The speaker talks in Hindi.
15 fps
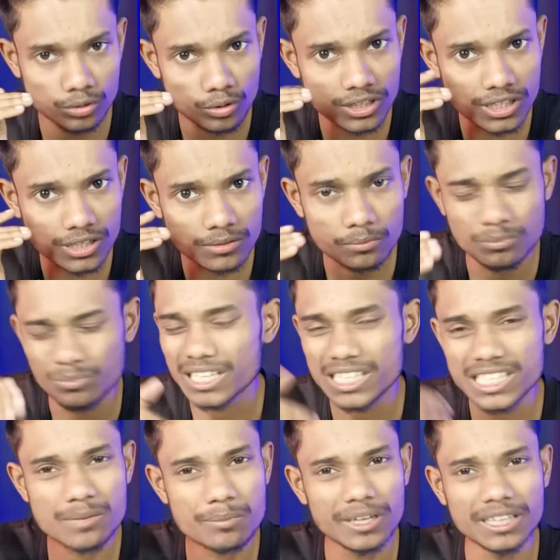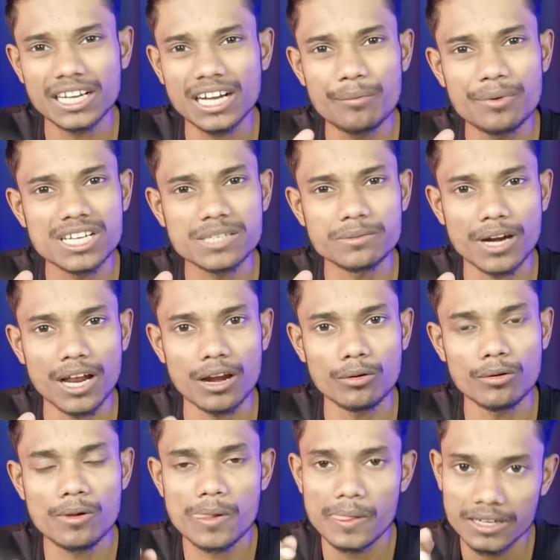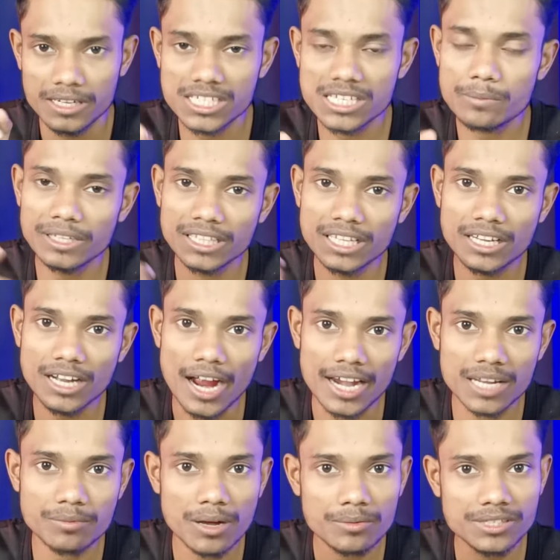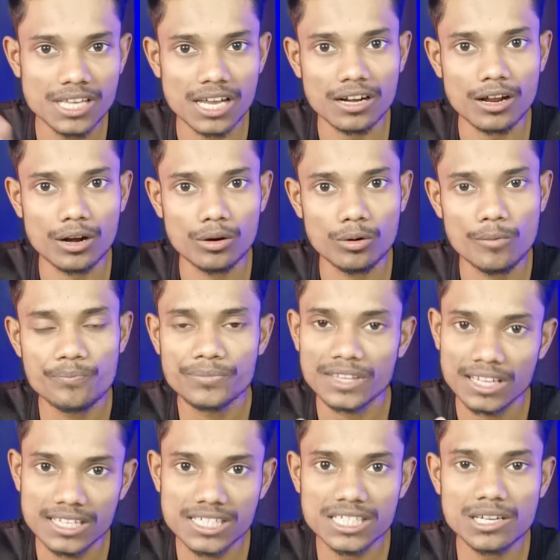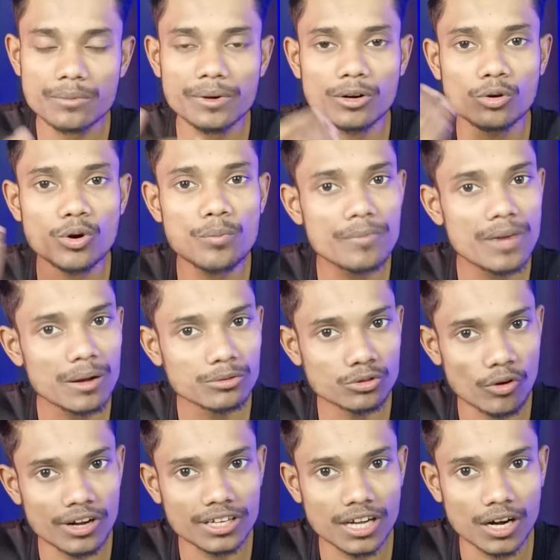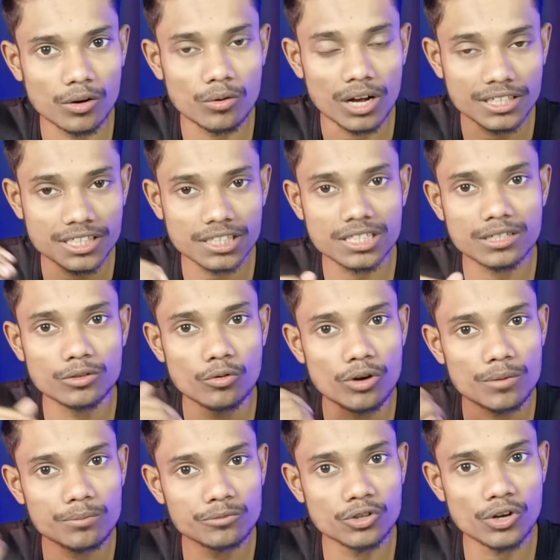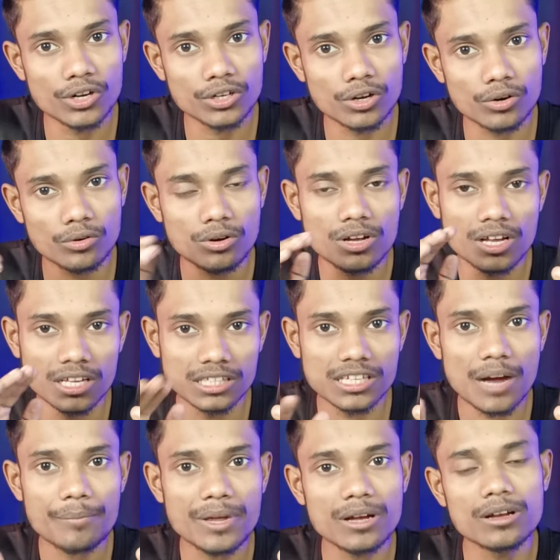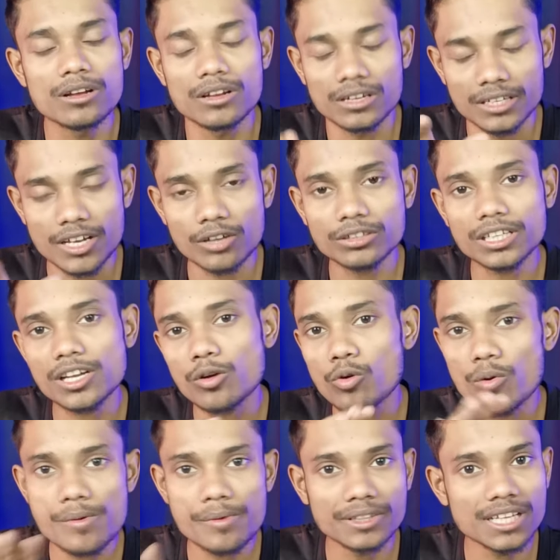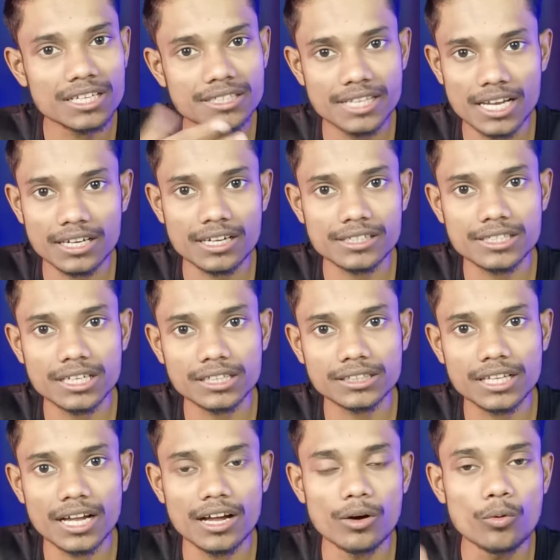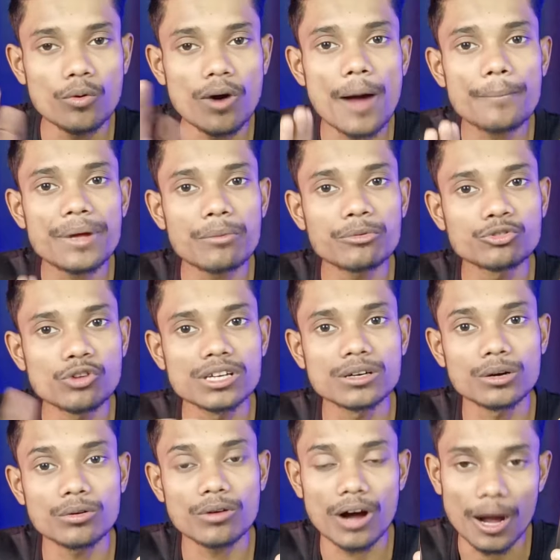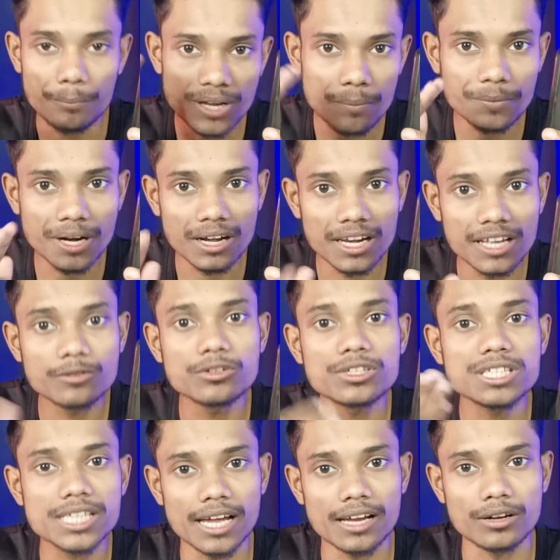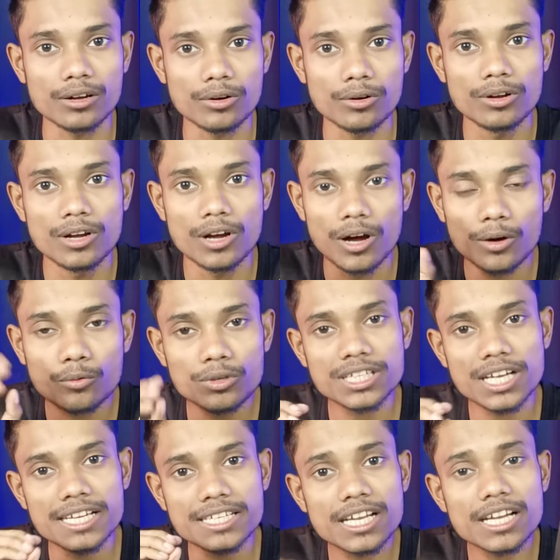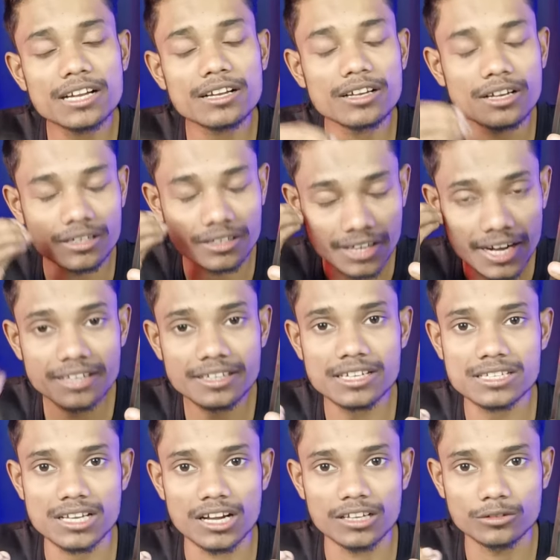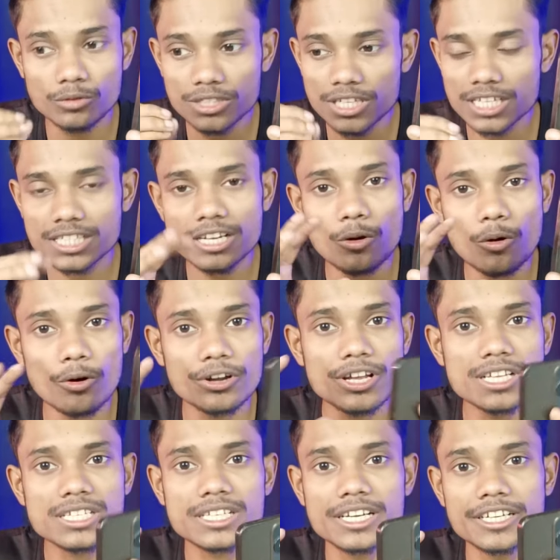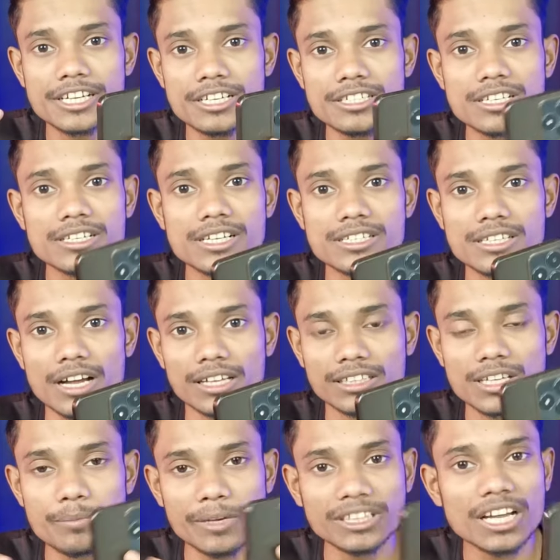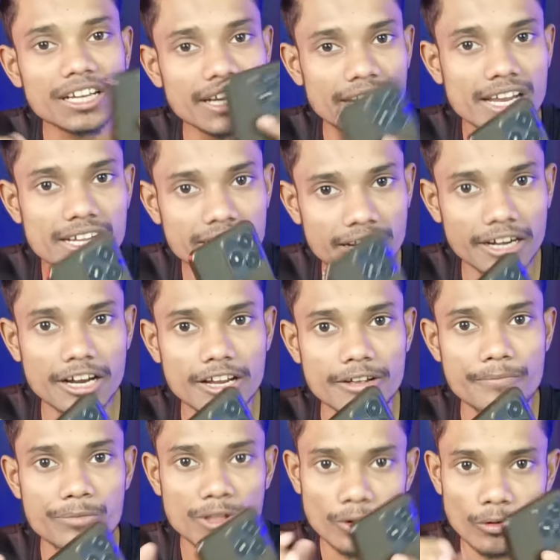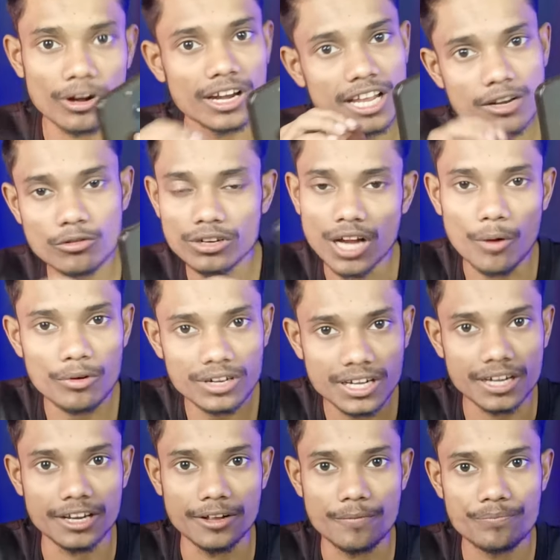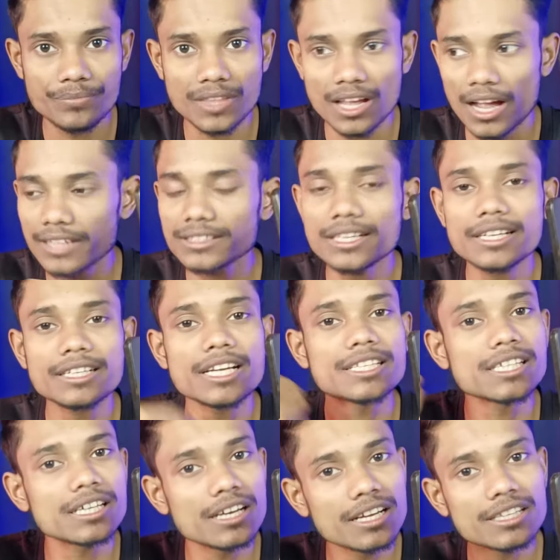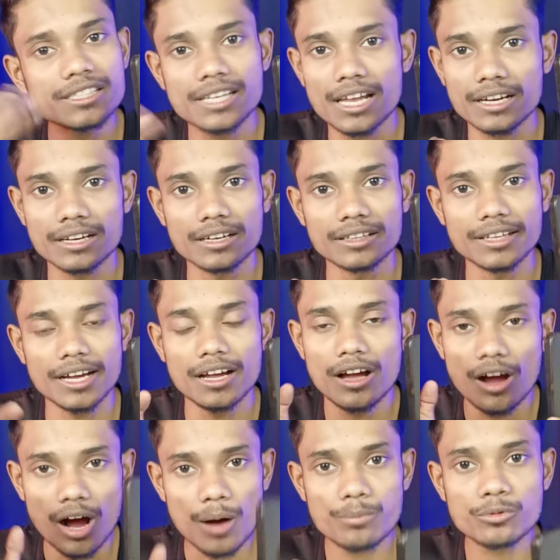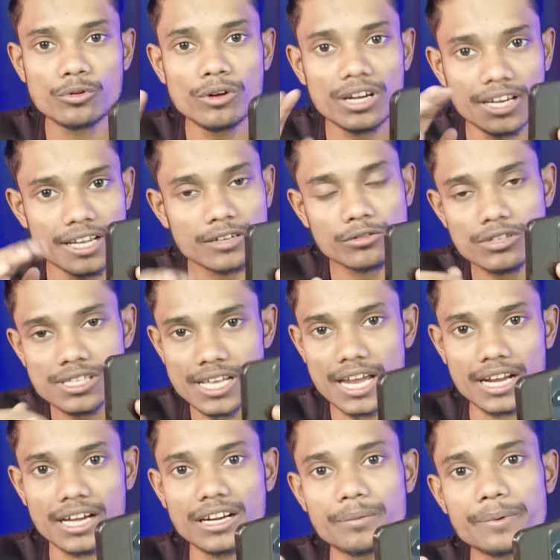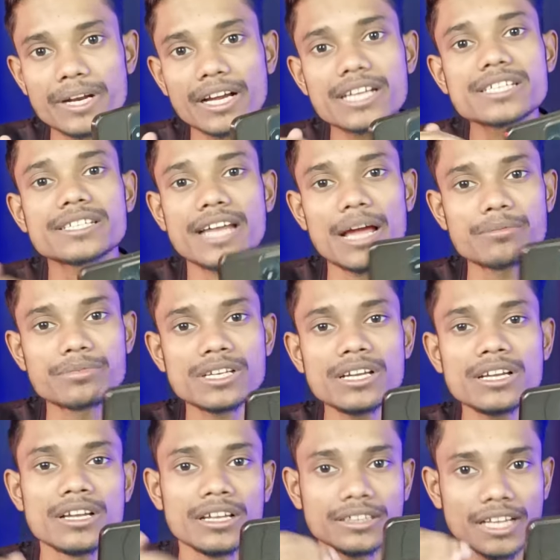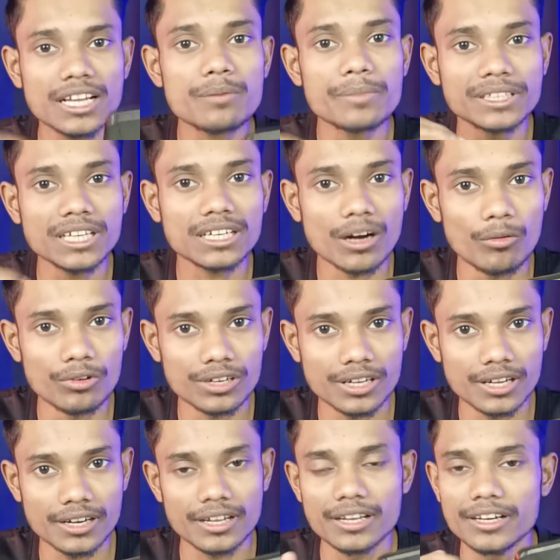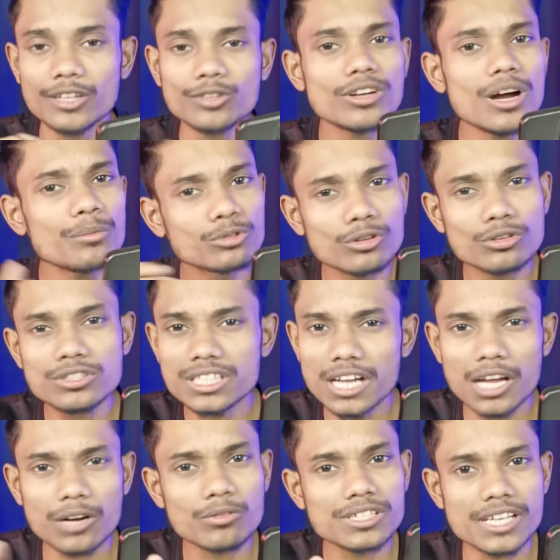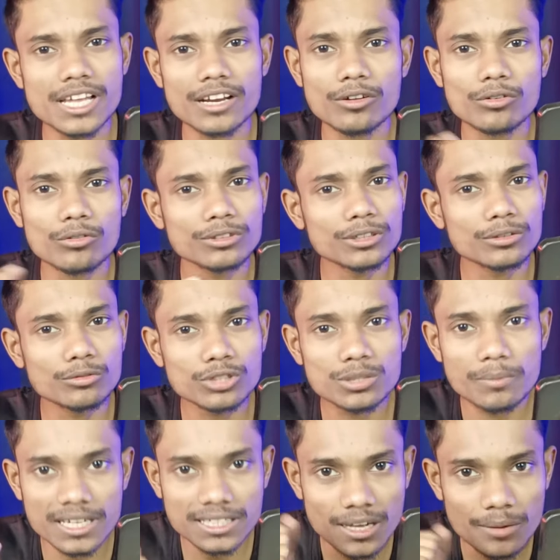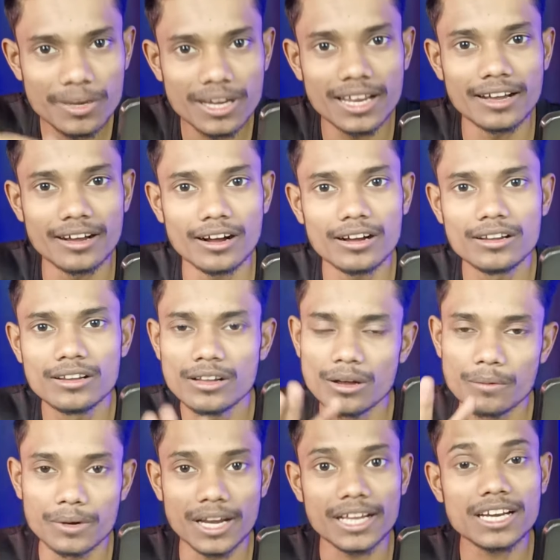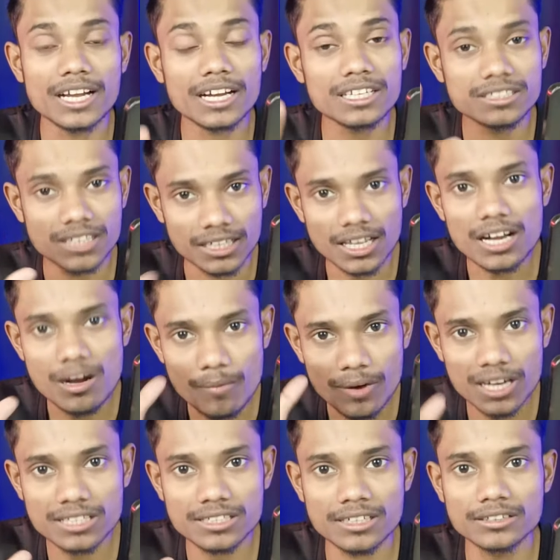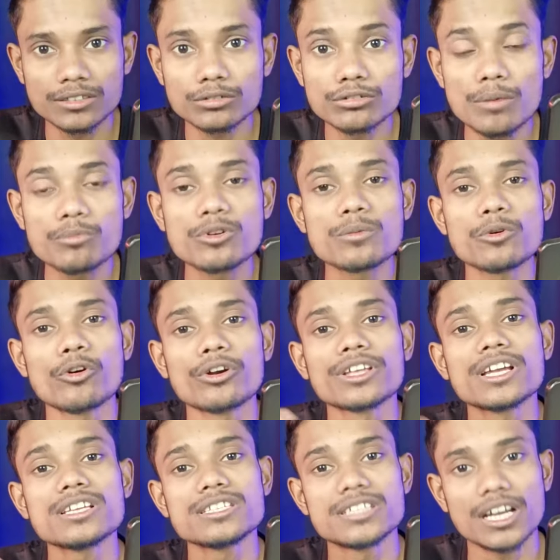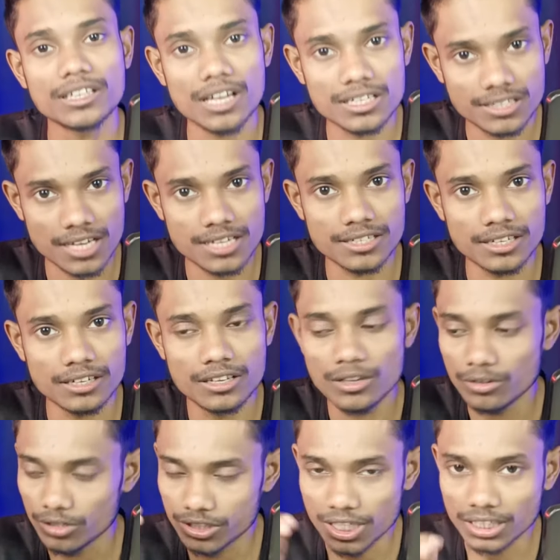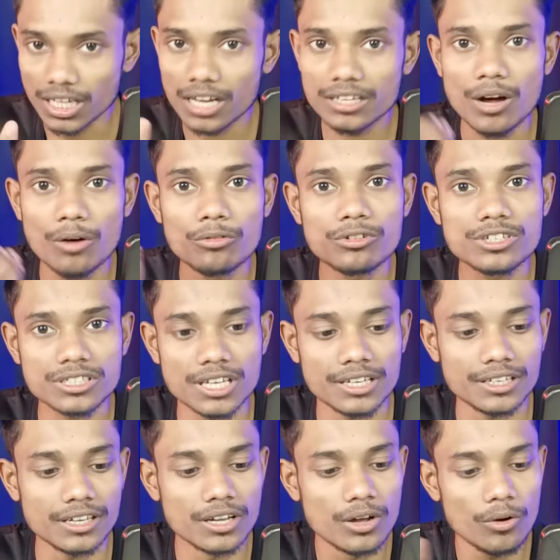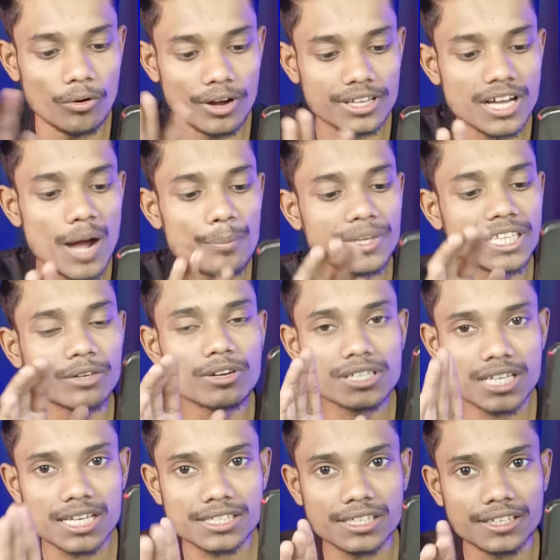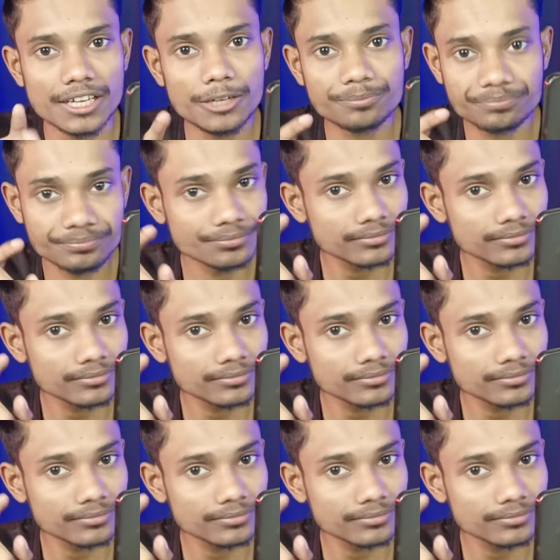जो किसी किसी बंदे का भी रील्स बना लो किसी बंदे का आईडी पर आप शेयर कर लो किसी का ग्रुप में आप ज्वाइन कर लो अच्छे अच्छे ग्रुप ज्वाइन करो जहाँ पे क्या होता है कि कोई भी बंदा शेयर कर सकता है वहाँ पे आप ज्वाइन करो आप भी अपना लिंक को शेयर करो और कुछ ऐसे ट्रिक के साथ कुछ ऐसे ऑडियंस क्रिएटेशन के साथ कि बंदा क्लिक करे और लिंक को डाउनलोड करे ऐसा नहीं कि ऐसे लिंक शेयर कर दिया आपको लिंक को शेयर करना पड़ेगा इस टाइप से ताकि बंदा डाउनलोड करे नहीं तो आप दोस्त यार को शेयर करोगे तो कुछ पैसा मिलेगा लेकिन अगर ज़्यादा कमाना चाहते हो तो आपको ऑडियंस ज़्यादा चाहिए ज़्यादा डाउनलोड चाहिए और यहाँ पे देखो क्या सीन है